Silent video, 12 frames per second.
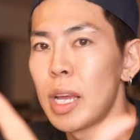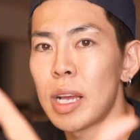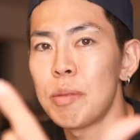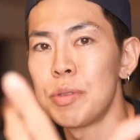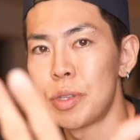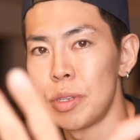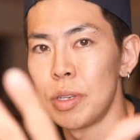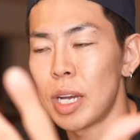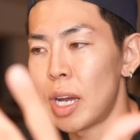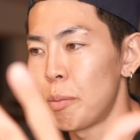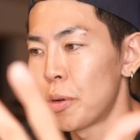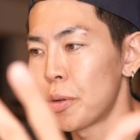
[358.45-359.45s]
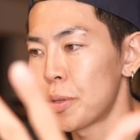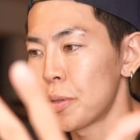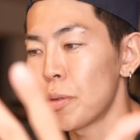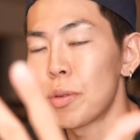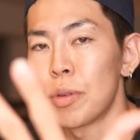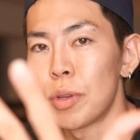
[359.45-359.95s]
添加物がもの
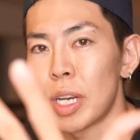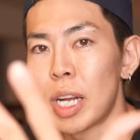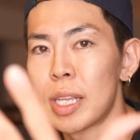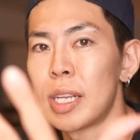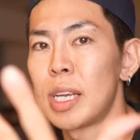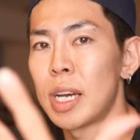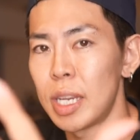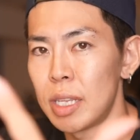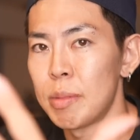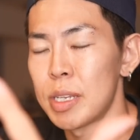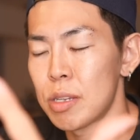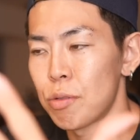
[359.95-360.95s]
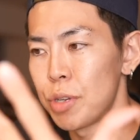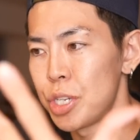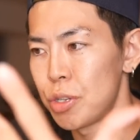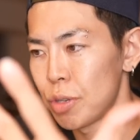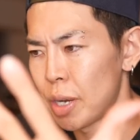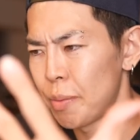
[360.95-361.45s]
すごく体に入ってますこの1週